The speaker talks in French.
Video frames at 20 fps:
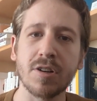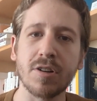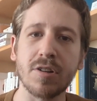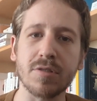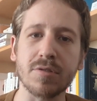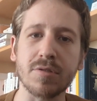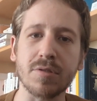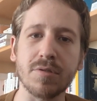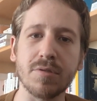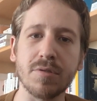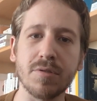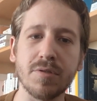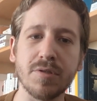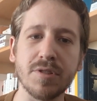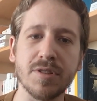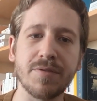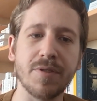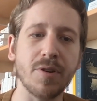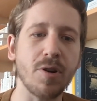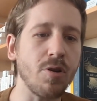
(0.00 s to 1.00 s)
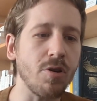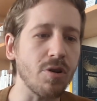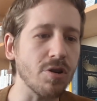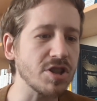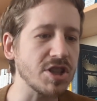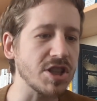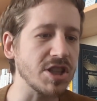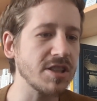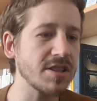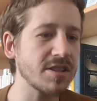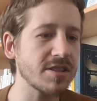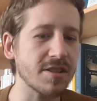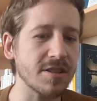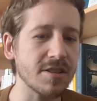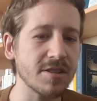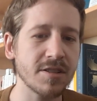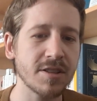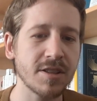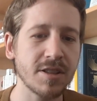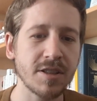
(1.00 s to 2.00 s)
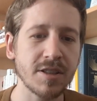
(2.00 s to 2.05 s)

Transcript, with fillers: entre différents registres